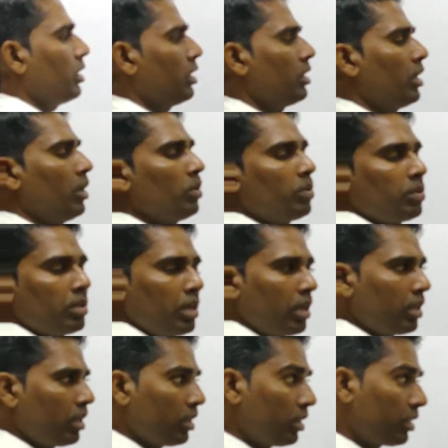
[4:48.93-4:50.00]
हरियाणा को क्या
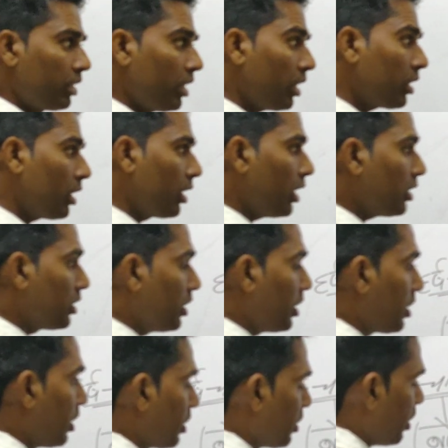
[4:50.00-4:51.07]
क्या कहा गया श्रीकंठ